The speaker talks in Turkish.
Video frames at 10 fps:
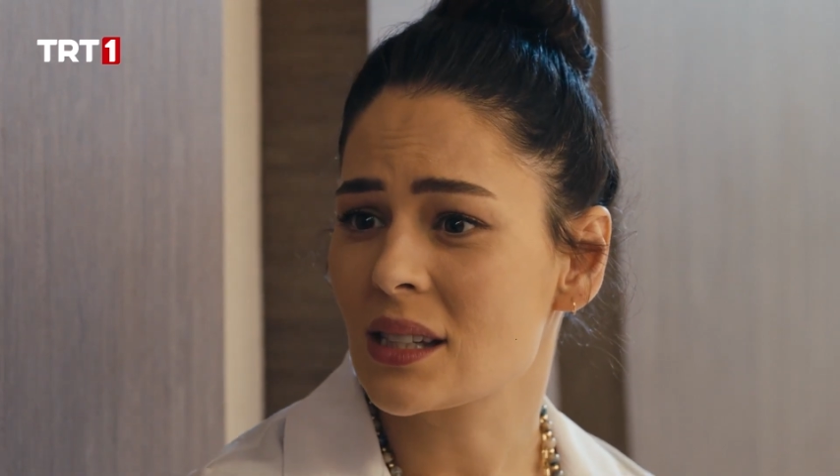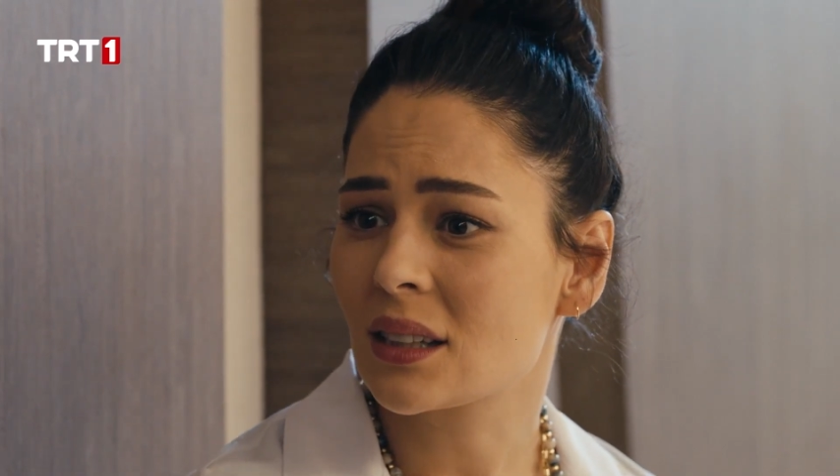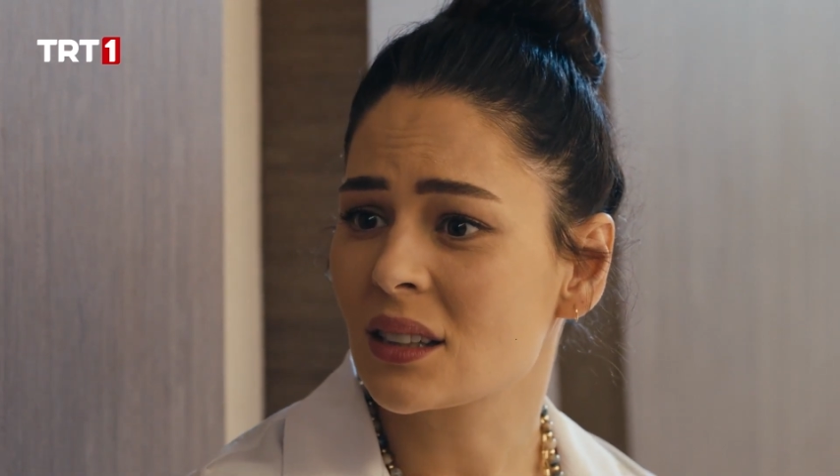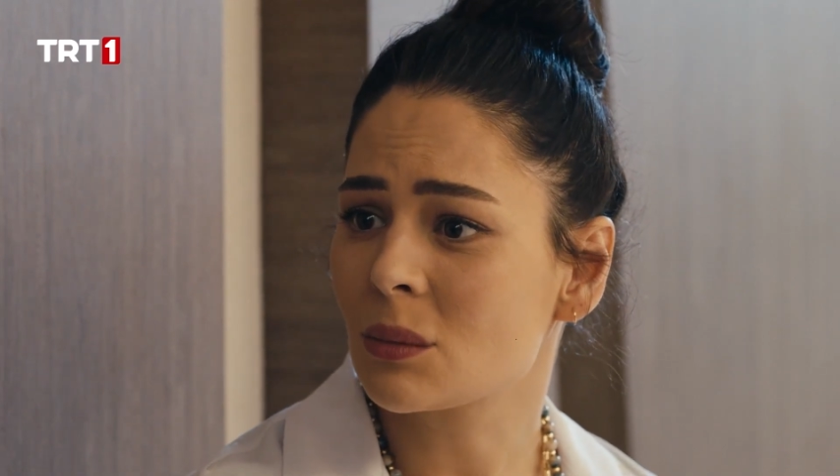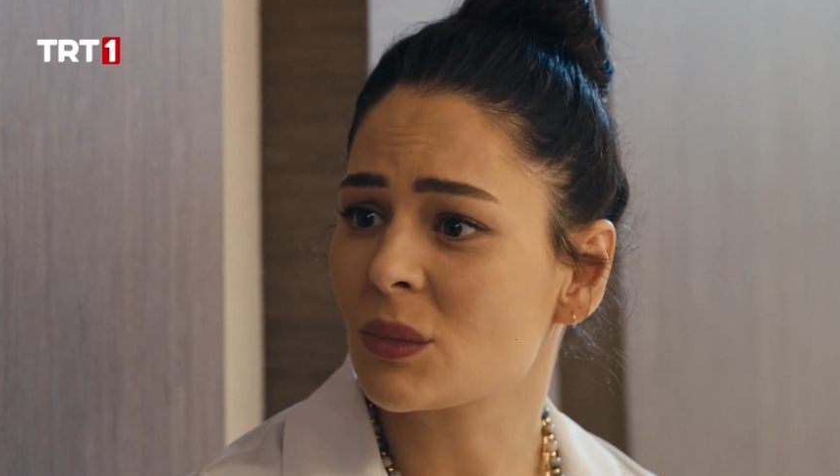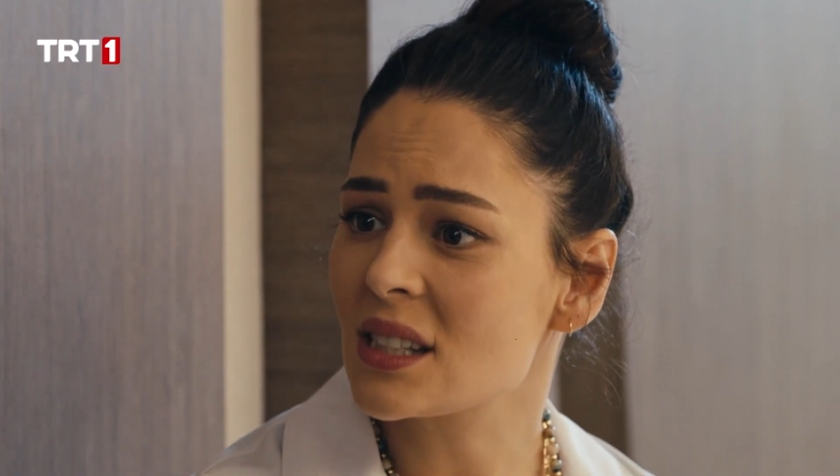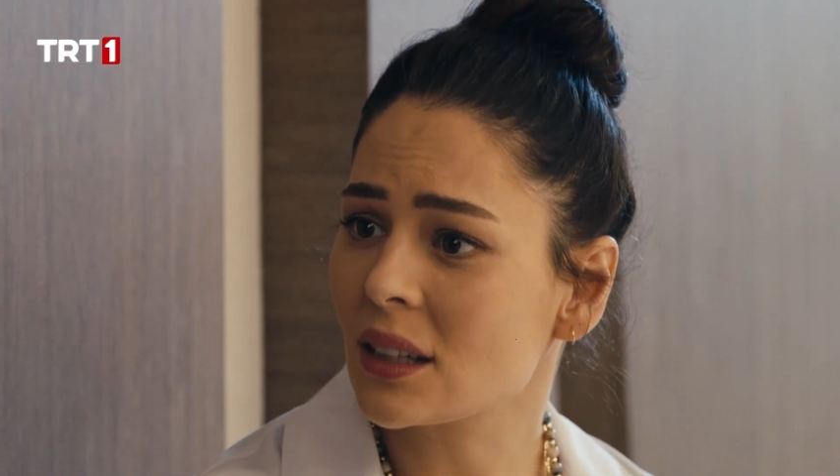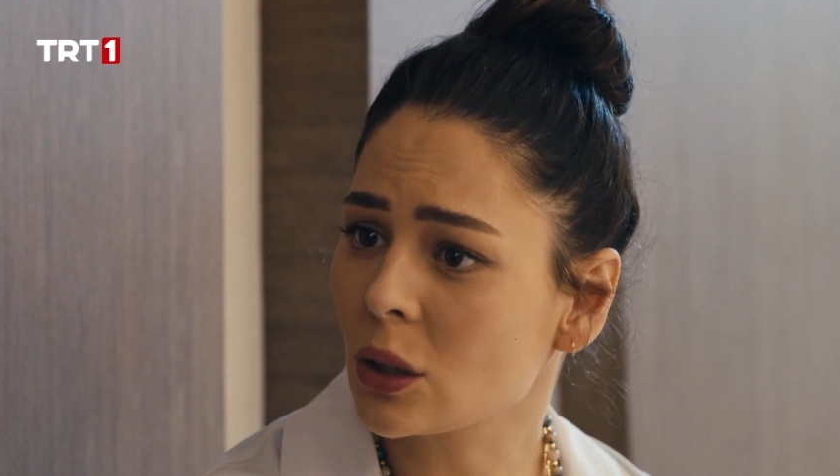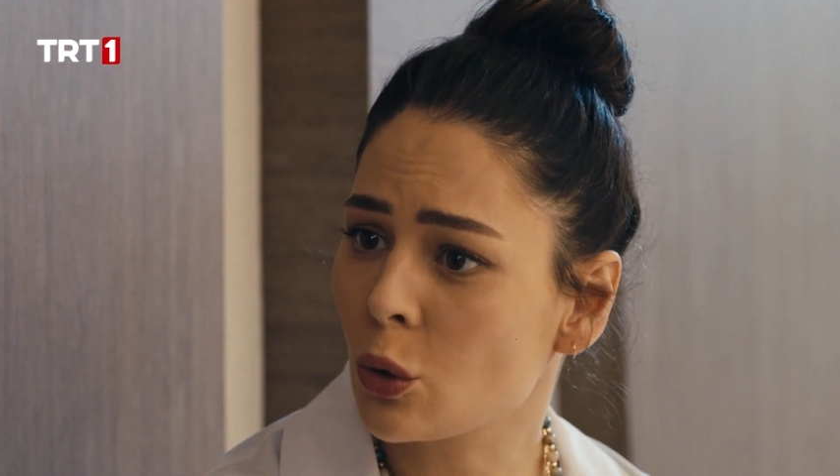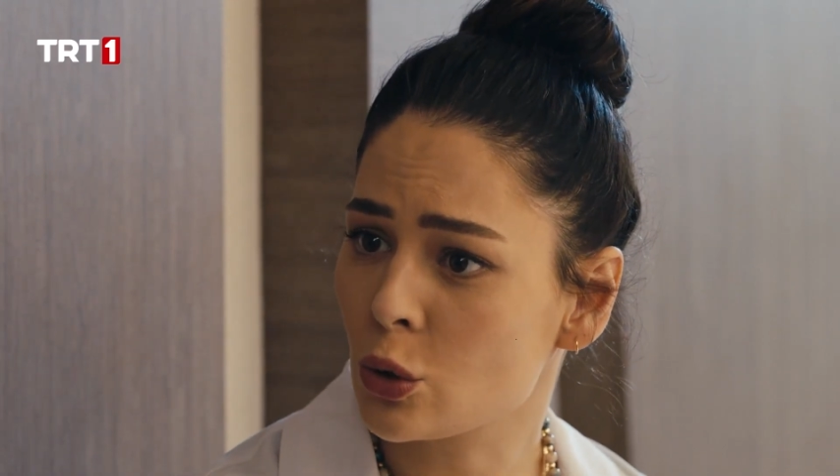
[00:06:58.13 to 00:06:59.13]
sıkıntımda
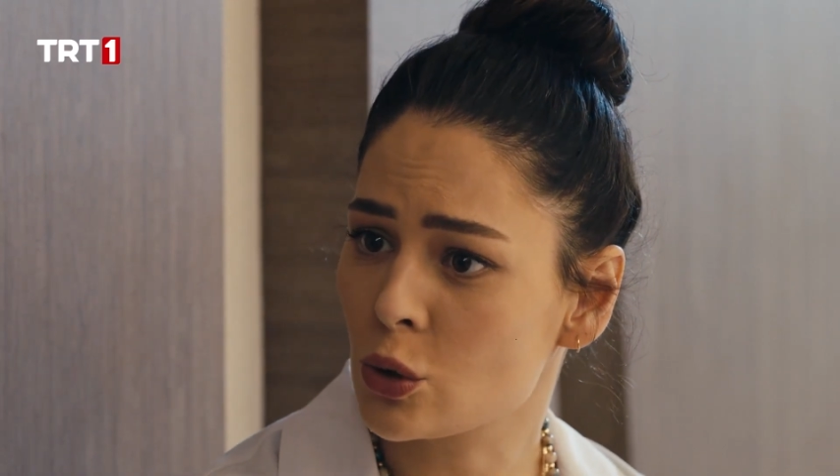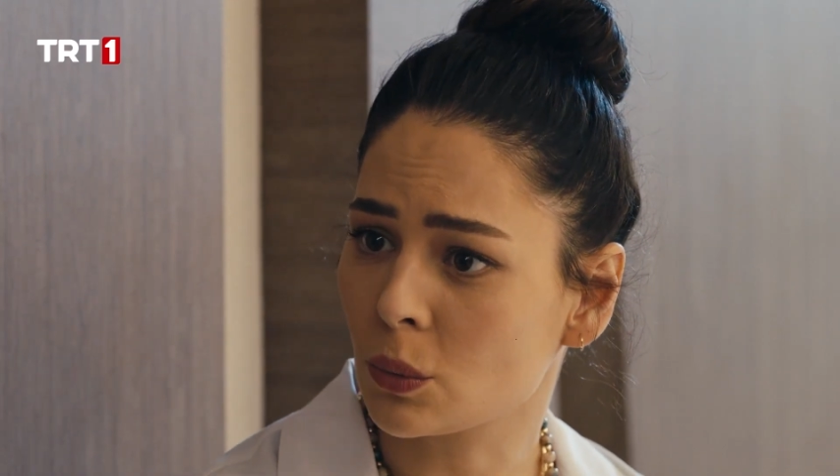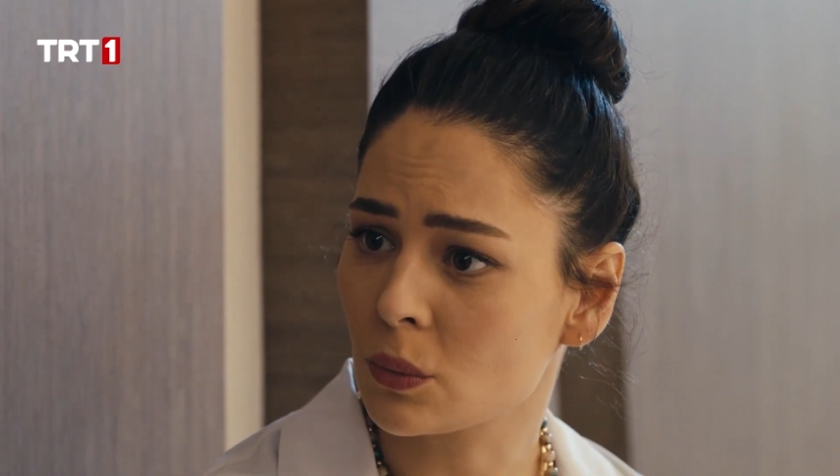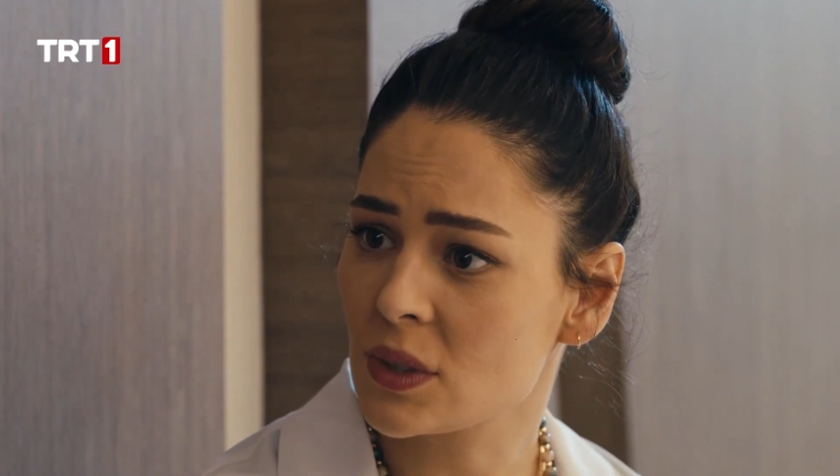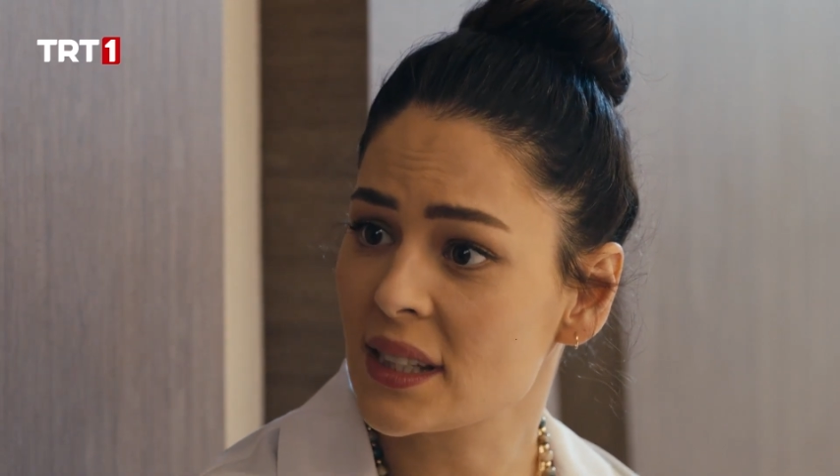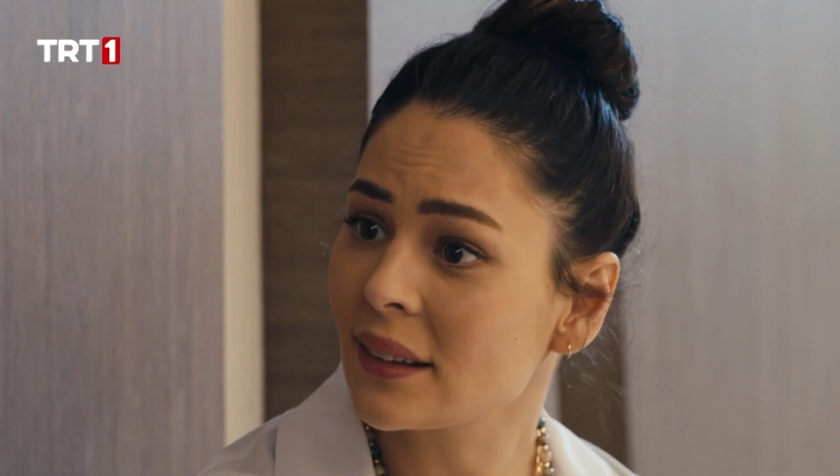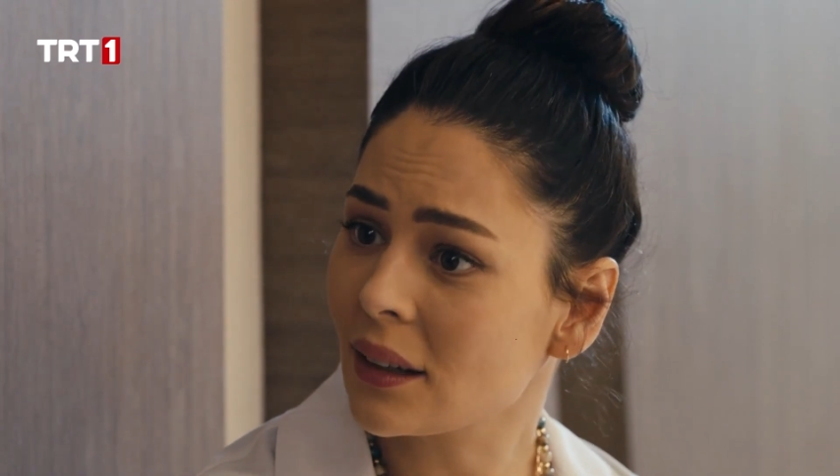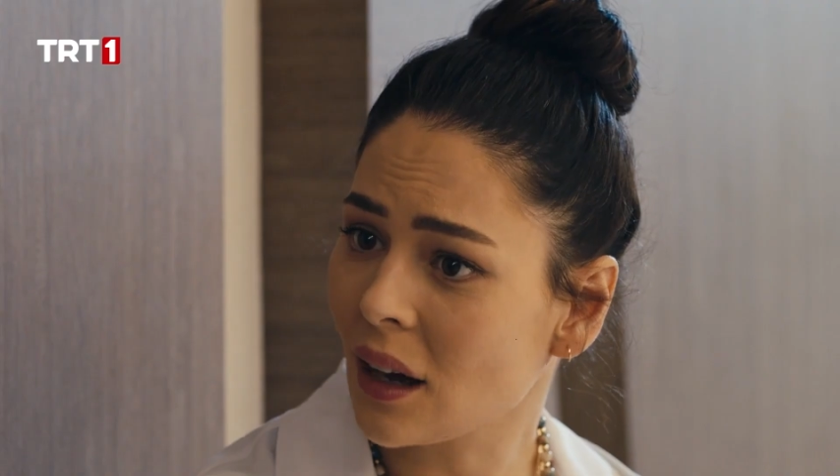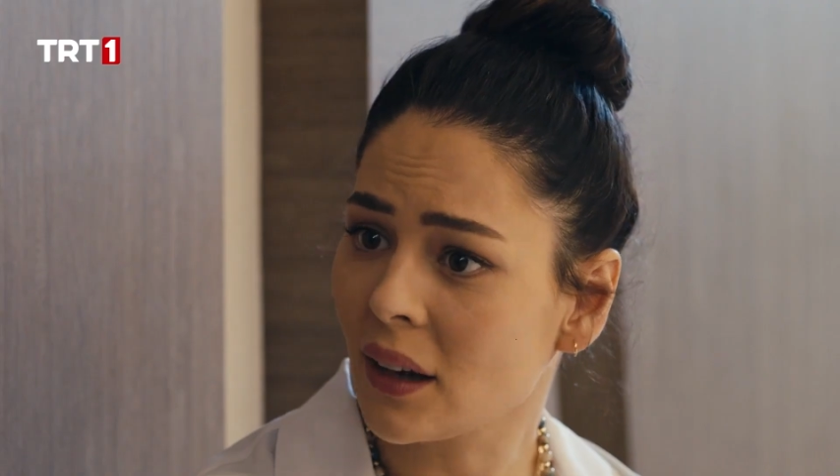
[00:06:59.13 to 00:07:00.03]
sana koştum. Seni de